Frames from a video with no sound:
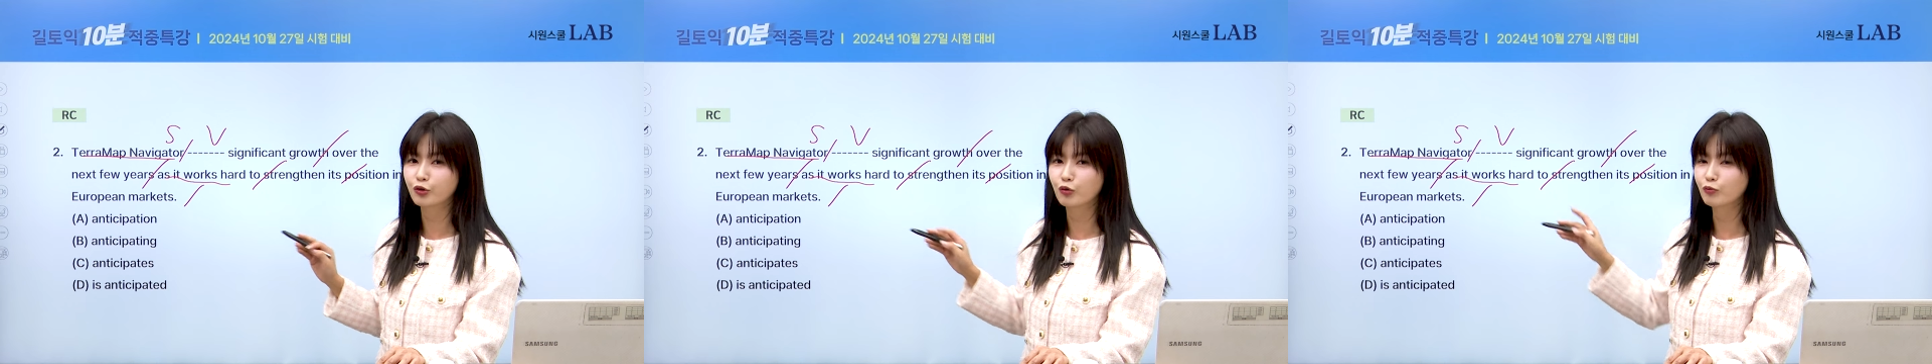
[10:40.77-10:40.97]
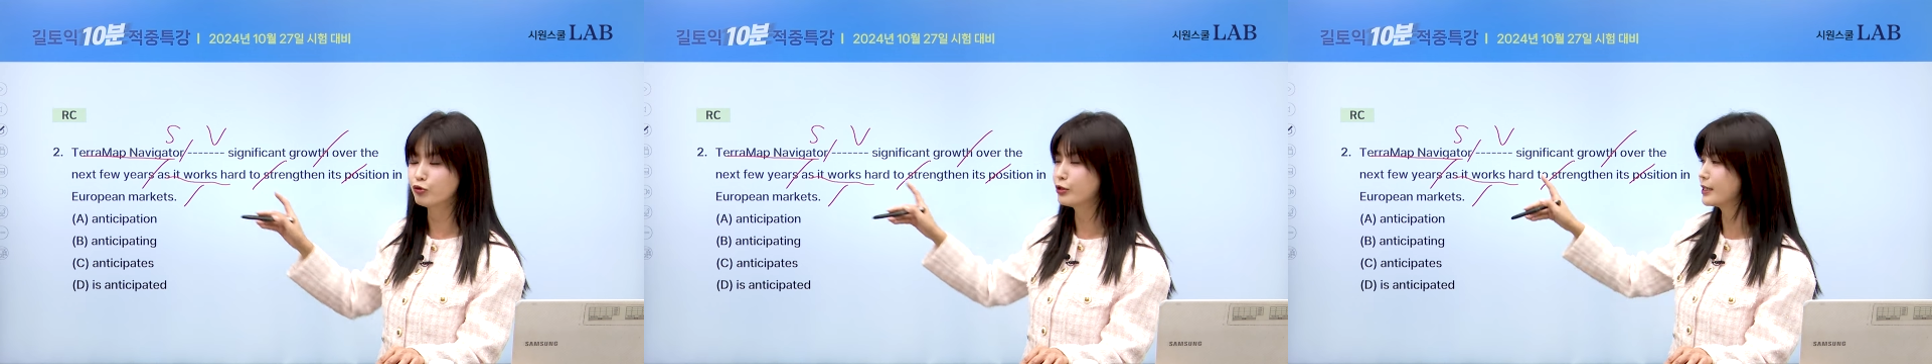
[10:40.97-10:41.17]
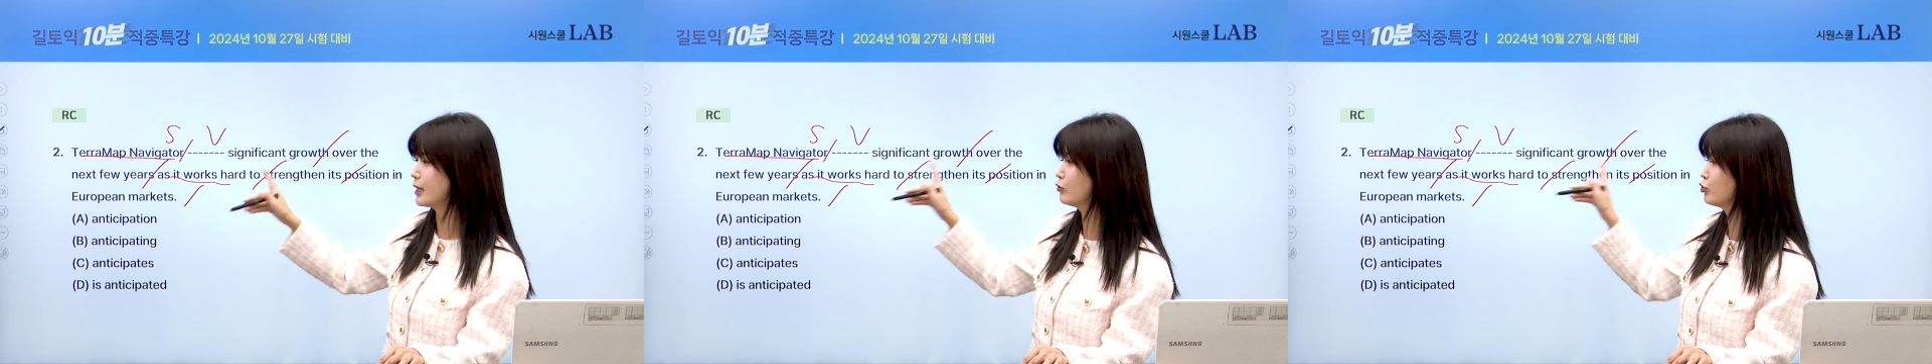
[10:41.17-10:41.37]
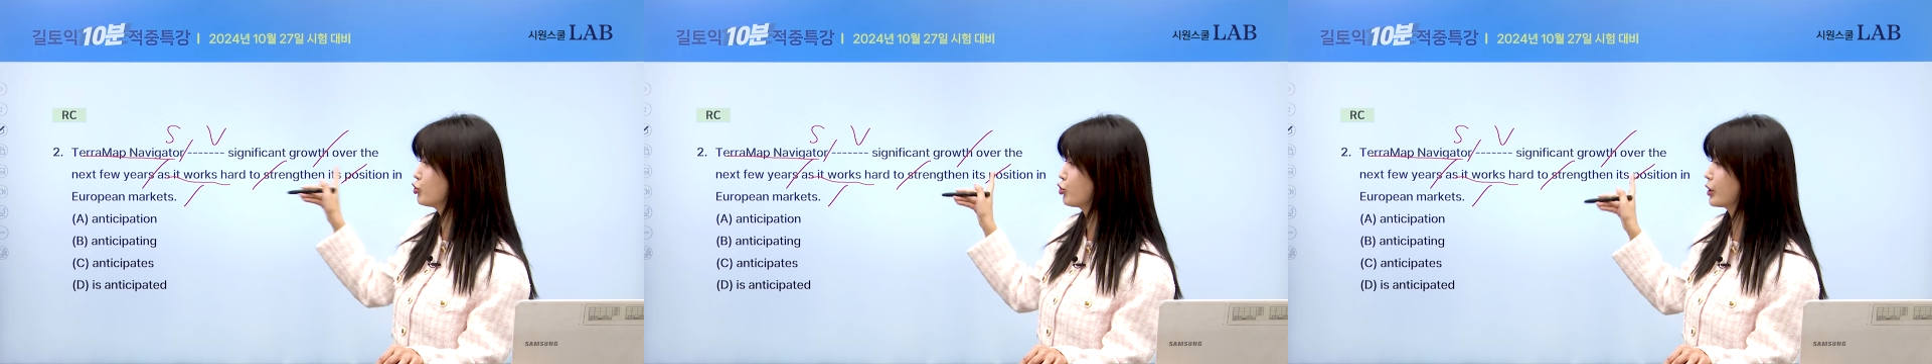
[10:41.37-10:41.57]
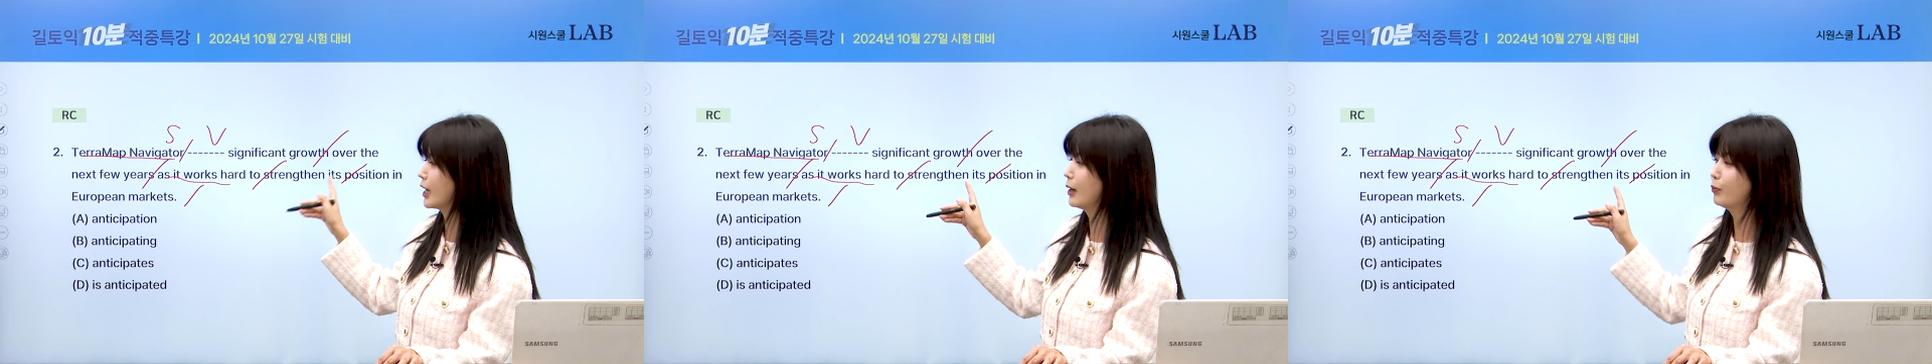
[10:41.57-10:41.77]
또 문장
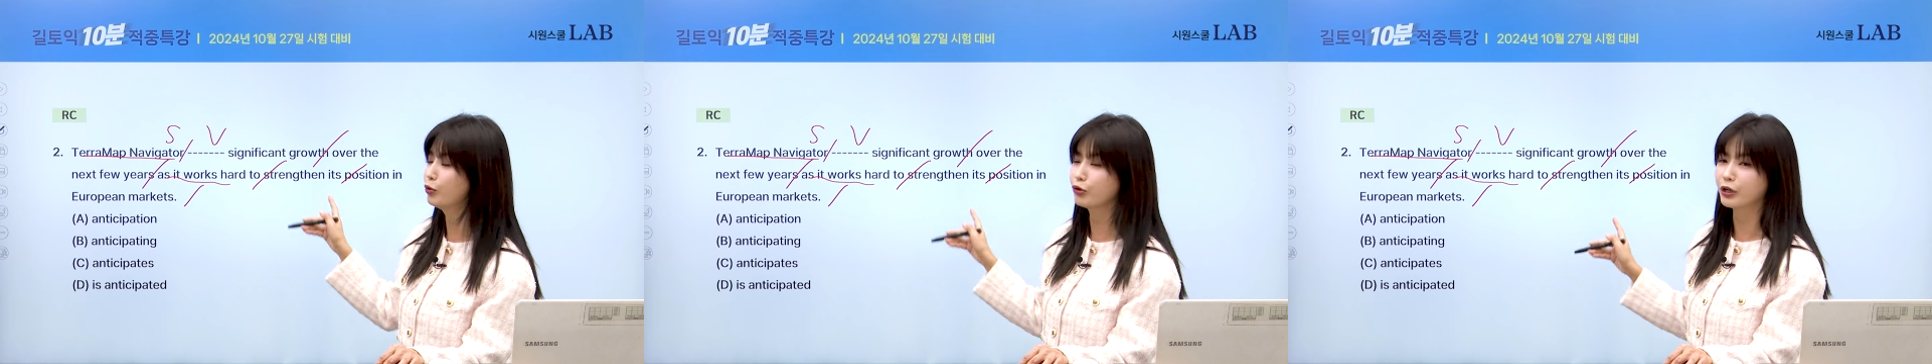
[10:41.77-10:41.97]
구조 다 보고